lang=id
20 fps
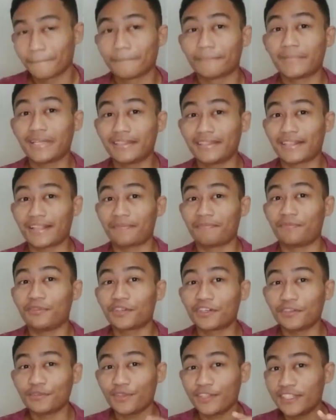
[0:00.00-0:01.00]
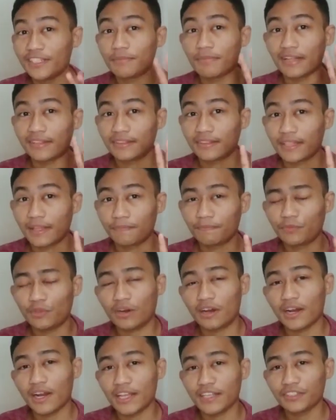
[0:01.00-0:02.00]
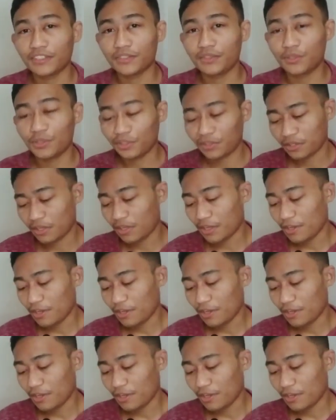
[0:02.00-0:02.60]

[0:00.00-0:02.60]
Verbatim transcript: mantap dorong ini mantap corang lanjut